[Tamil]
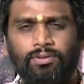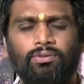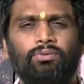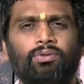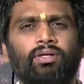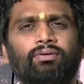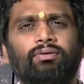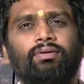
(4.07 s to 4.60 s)

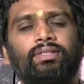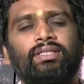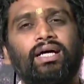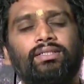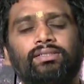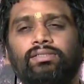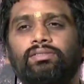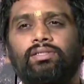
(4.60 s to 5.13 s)
துணிவு வந்து
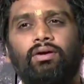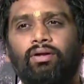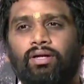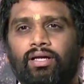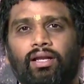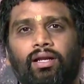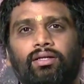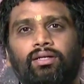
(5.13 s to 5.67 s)
அஜித் சாரோட
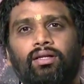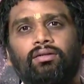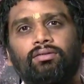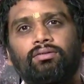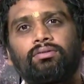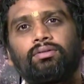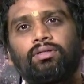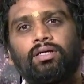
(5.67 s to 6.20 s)
கேரக்டர்
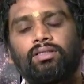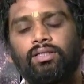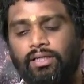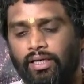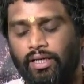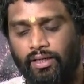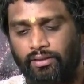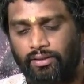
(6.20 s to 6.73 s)
அந்த
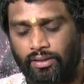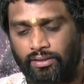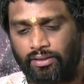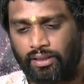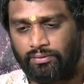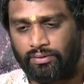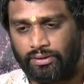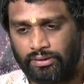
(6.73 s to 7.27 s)
கேரக்டருக்கு
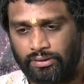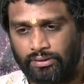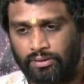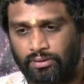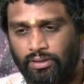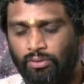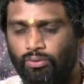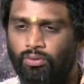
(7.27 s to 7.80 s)
தான் வந்து
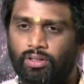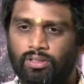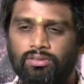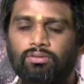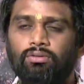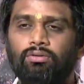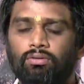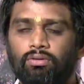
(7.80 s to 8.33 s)
அந்த நோ
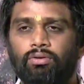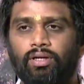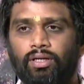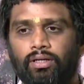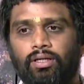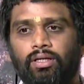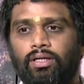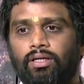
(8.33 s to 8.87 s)
கட்ஸ் நோ
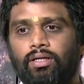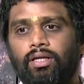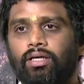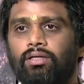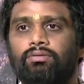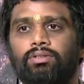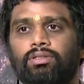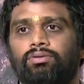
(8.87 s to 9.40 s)
க்ளோரின்ற
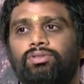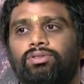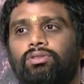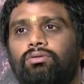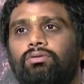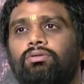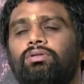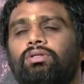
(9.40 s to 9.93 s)
டேக் வந்து
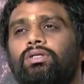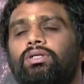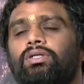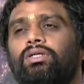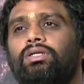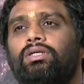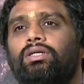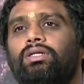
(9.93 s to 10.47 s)
வச்சுருக்கோம்
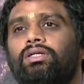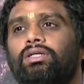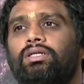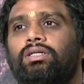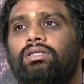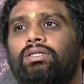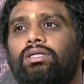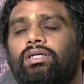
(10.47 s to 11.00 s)

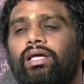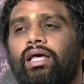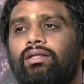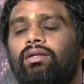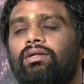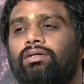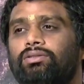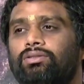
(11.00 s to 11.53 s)

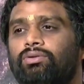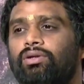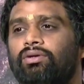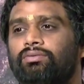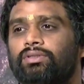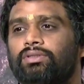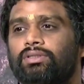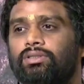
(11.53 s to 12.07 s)
எதற்கு
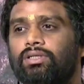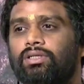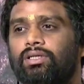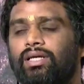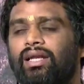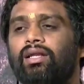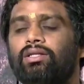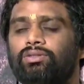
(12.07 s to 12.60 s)
துணிவு
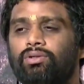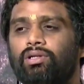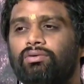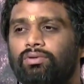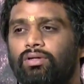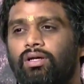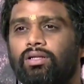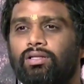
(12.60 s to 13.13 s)
என்ன
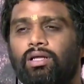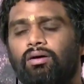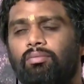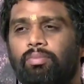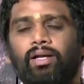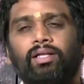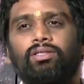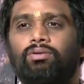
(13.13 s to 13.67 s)
துணிவுன்றது தான்
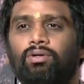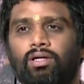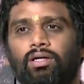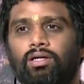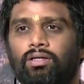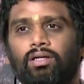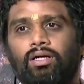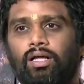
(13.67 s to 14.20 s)
படத்தோட க
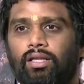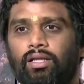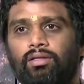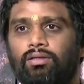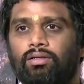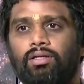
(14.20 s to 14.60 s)
கதை